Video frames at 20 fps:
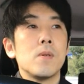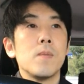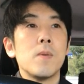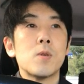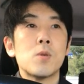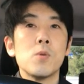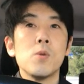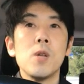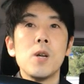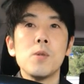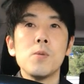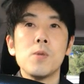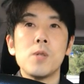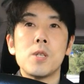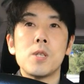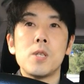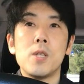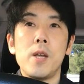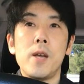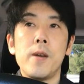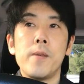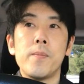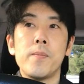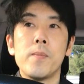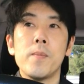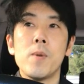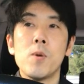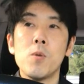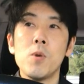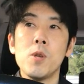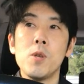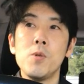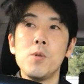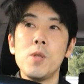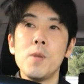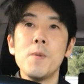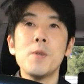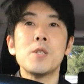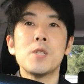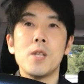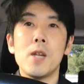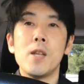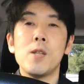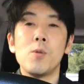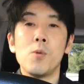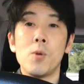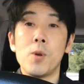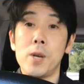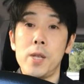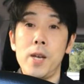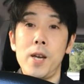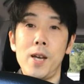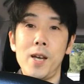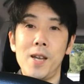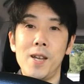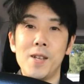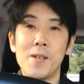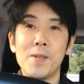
まあ、その後ですね、まあ、これ言ってますね、動画で